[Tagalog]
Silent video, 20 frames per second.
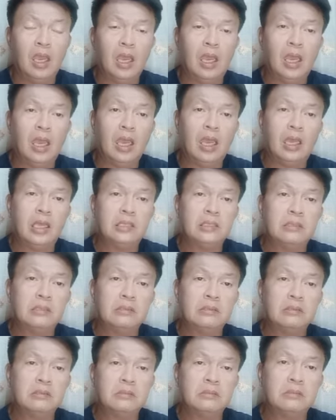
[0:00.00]
At
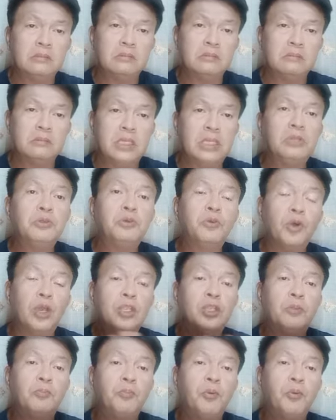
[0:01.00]
tinuruan niya